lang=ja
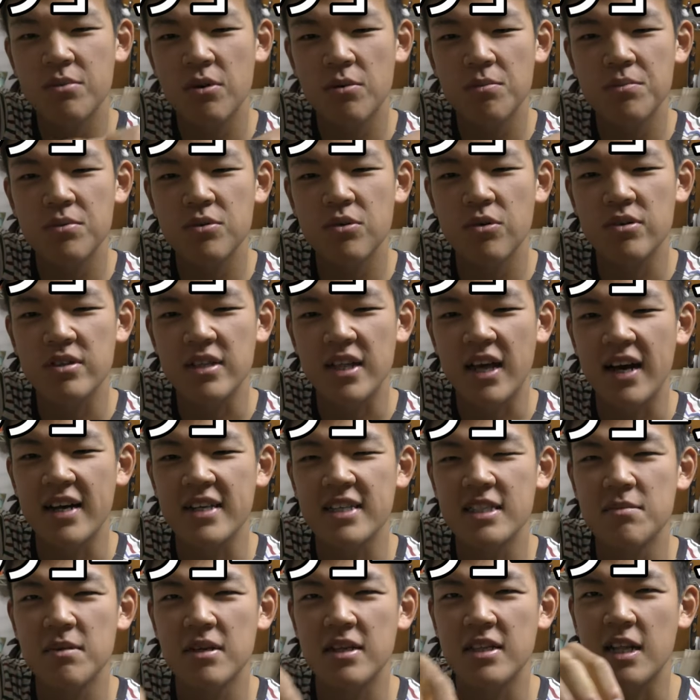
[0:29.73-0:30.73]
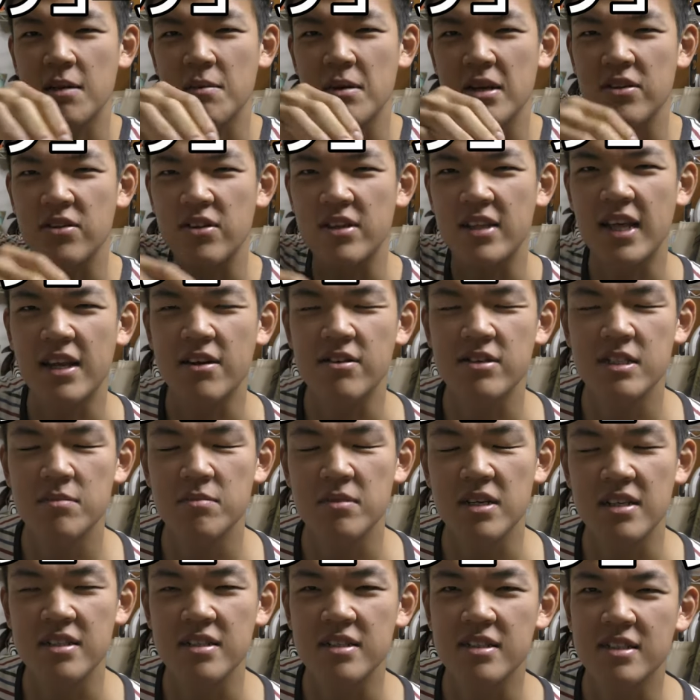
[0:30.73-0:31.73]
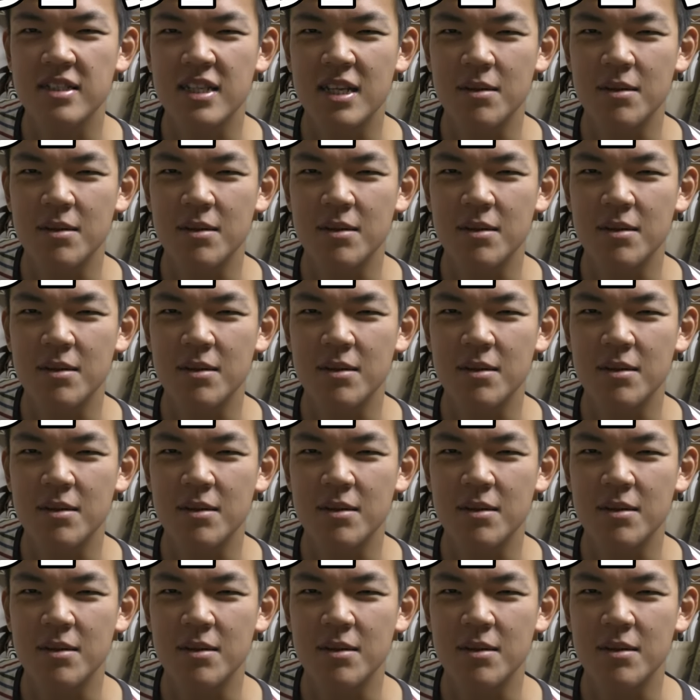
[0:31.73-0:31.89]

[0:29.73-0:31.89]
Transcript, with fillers: ポップコーンって初めて食べるのに楽しみです。